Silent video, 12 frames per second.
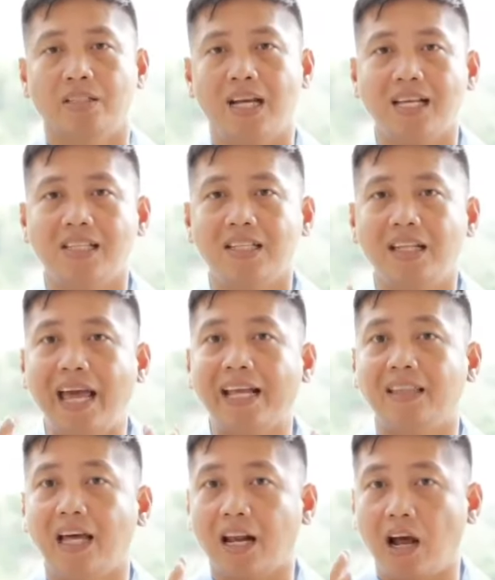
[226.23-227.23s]
Just
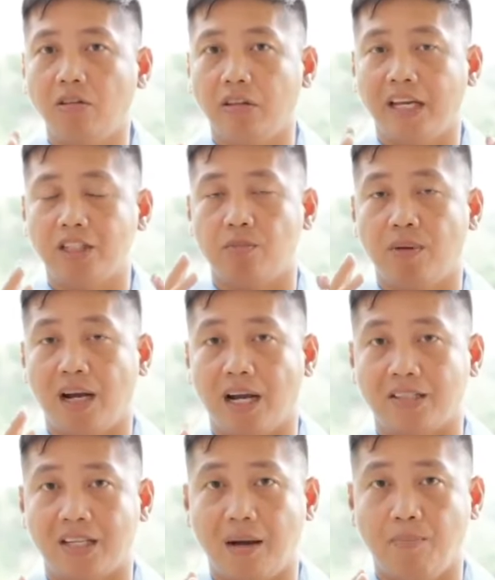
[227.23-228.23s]
like the roundheads
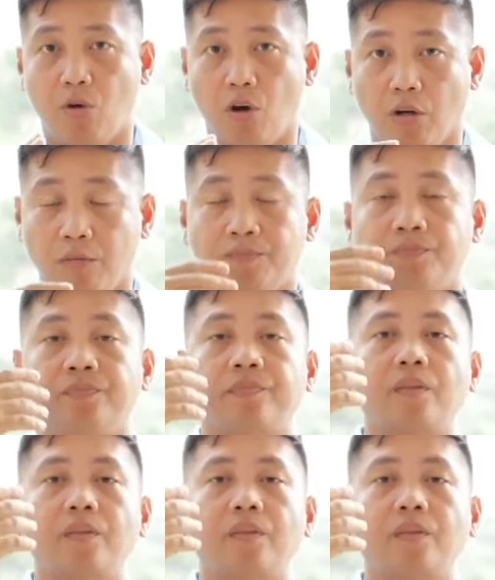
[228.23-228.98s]
mga kasabong,